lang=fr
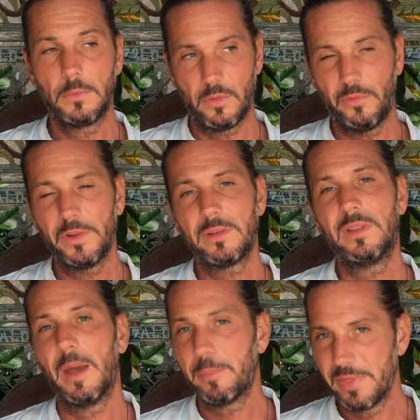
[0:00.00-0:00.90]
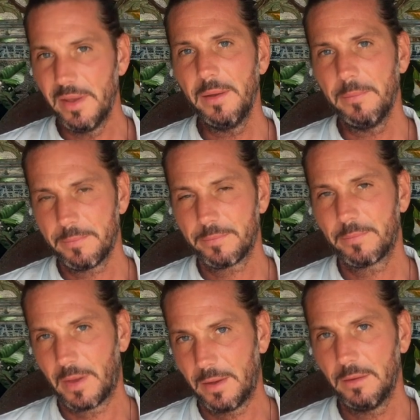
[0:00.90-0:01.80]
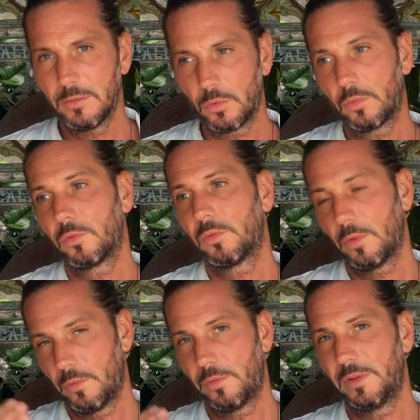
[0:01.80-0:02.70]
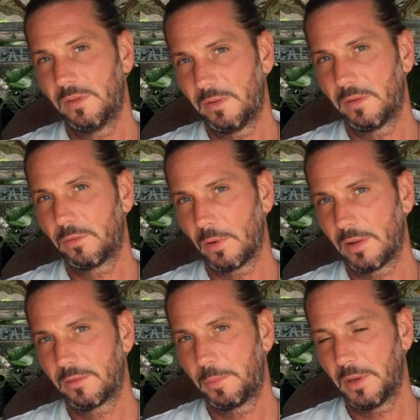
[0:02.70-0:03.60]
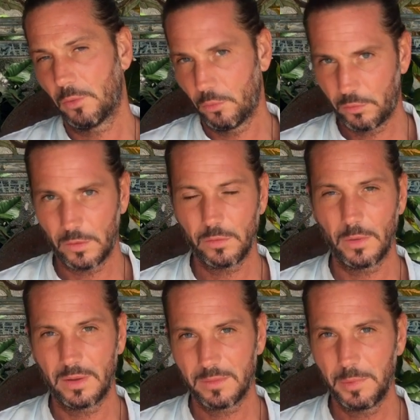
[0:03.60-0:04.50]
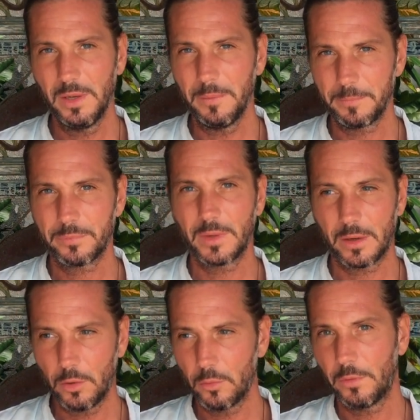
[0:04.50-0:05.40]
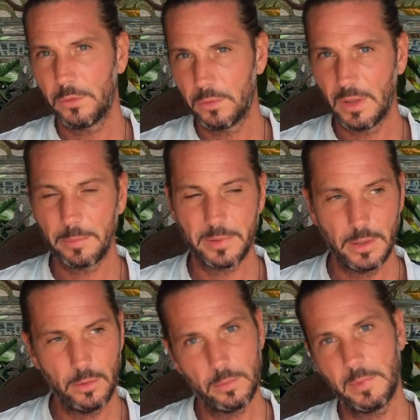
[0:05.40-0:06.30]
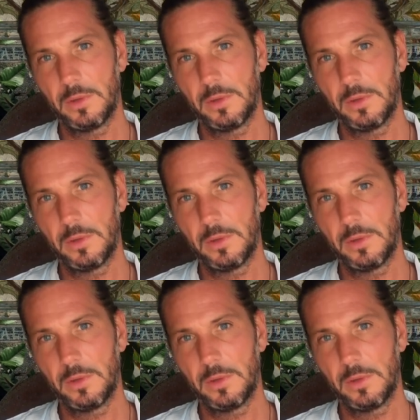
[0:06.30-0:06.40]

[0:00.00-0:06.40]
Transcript: Vous faites une apnée. Hein. Donc soit vous finissez sur l'inspire ou soit sur l'expire. D'accord Vous faites une apnée, une